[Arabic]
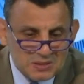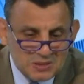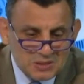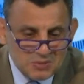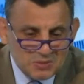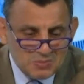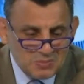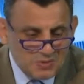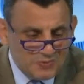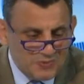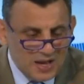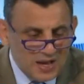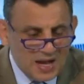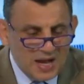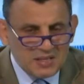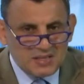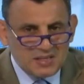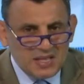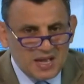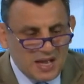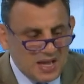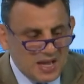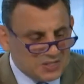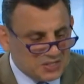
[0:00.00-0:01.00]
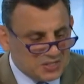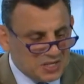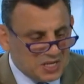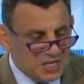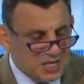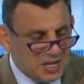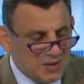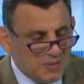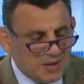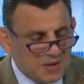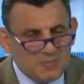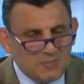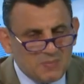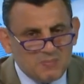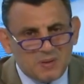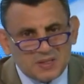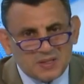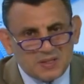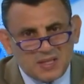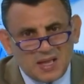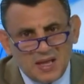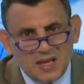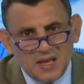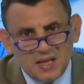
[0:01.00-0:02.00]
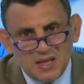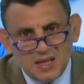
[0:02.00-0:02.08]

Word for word: ما فيها حتى حاجة هي عبارة بردة